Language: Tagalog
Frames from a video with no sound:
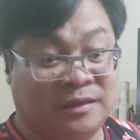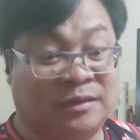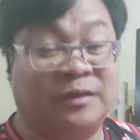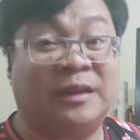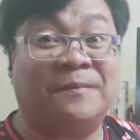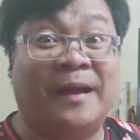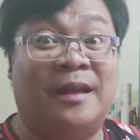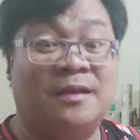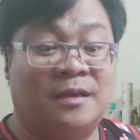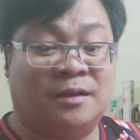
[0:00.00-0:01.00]
So, ba diba?
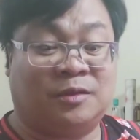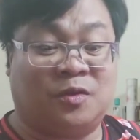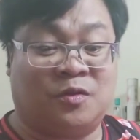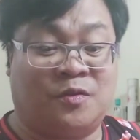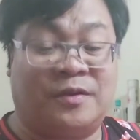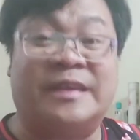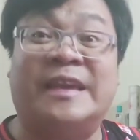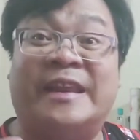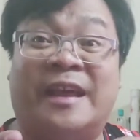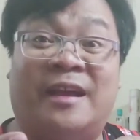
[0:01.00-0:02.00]
So,
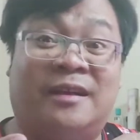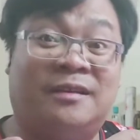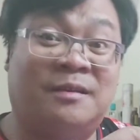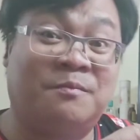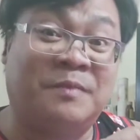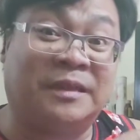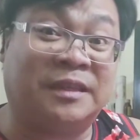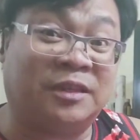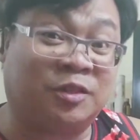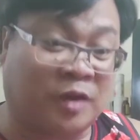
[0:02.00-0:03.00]
yan ang
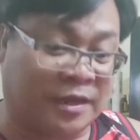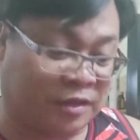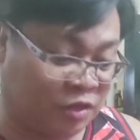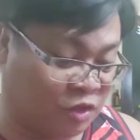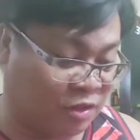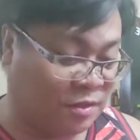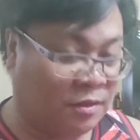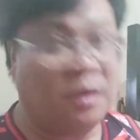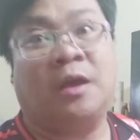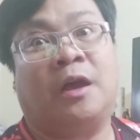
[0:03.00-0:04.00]
business strategy.
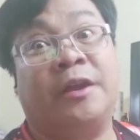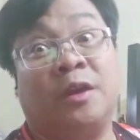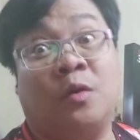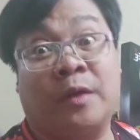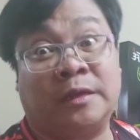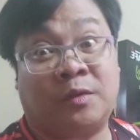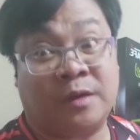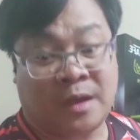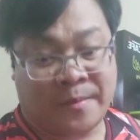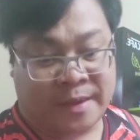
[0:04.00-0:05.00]
Ay, nagugas ako
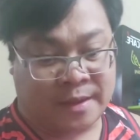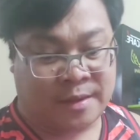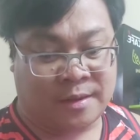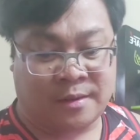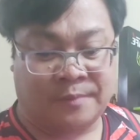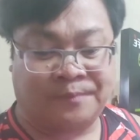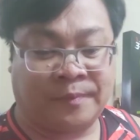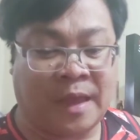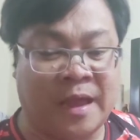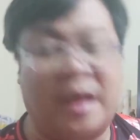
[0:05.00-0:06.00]
ng kamay kanina.
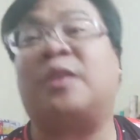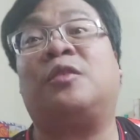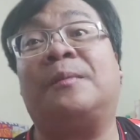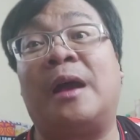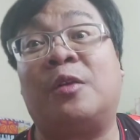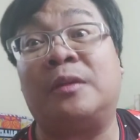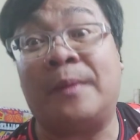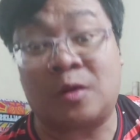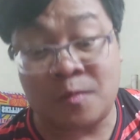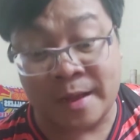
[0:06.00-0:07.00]
And, at ako naman, ako
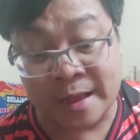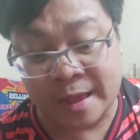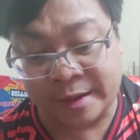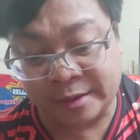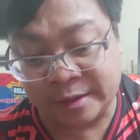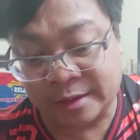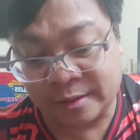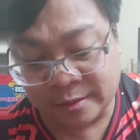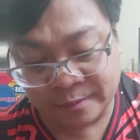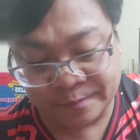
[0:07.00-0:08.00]
naman kumakain din.
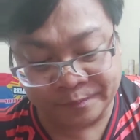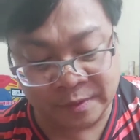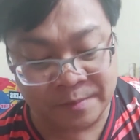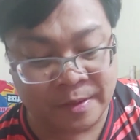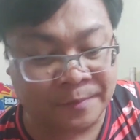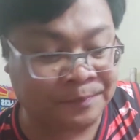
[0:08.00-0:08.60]
Di ba?